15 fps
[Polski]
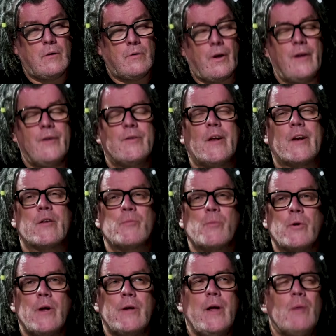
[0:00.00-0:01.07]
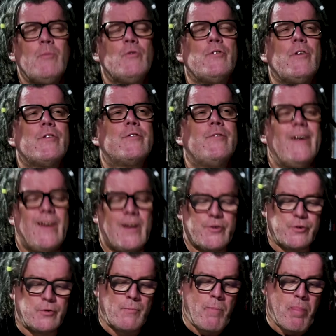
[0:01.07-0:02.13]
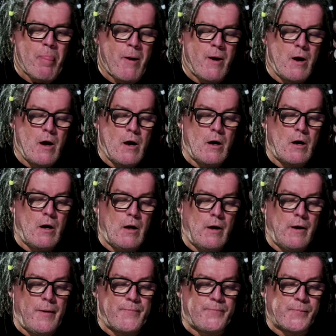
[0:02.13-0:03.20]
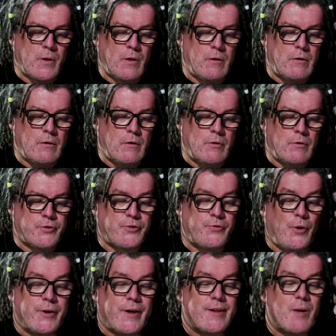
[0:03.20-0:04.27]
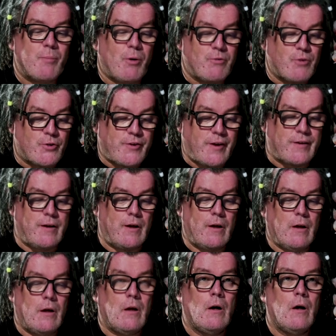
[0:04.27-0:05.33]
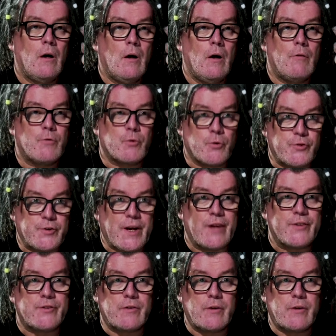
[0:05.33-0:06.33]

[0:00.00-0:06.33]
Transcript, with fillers: No ale zaraz, bo jak można zwalać y, swoje niepowodzenia? Frustrację. Frustrację.